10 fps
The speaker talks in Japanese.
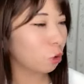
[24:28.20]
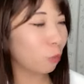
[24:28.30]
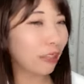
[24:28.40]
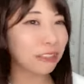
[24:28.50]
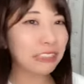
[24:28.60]

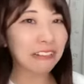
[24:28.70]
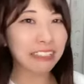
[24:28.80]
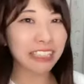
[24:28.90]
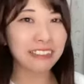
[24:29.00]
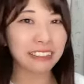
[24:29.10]
止める
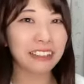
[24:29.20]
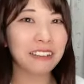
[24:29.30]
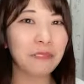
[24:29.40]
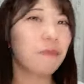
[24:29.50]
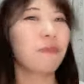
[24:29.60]
側だった
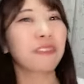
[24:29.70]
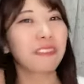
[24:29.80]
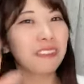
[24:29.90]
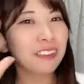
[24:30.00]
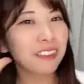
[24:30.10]

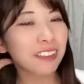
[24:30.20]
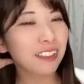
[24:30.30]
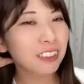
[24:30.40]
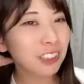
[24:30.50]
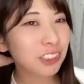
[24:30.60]

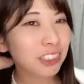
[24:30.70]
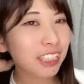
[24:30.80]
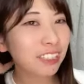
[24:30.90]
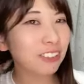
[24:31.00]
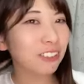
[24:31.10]
中
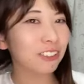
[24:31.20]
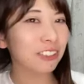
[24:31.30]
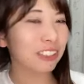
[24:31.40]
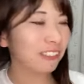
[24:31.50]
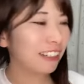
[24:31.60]
学校の
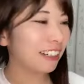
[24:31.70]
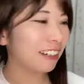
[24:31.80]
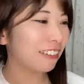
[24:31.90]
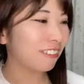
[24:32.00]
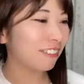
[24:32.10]
時
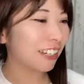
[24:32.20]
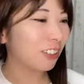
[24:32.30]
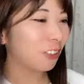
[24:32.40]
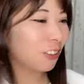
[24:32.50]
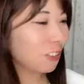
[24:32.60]
はまあ
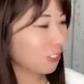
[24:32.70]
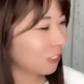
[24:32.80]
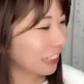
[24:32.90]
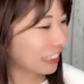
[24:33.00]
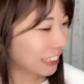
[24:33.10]
いろいろ
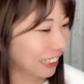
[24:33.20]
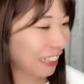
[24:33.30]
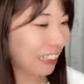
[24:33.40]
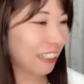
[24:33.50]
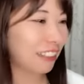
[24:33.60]
とあっ
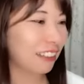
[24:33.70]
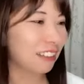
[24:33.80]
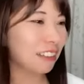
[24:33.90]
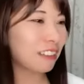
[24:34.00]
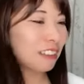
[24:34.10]
て
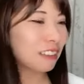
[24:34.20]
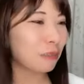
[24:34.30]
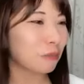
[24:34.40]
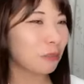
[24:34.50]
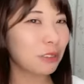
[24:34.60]

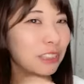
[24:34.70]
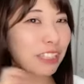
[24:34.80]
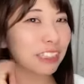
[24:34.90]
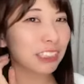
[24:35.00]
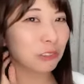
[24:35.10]
問
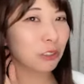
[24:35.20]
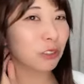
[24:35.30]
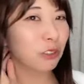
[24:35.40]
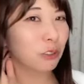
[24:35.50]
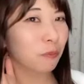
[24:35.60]
題児
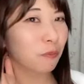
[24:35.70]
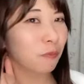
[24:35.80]
を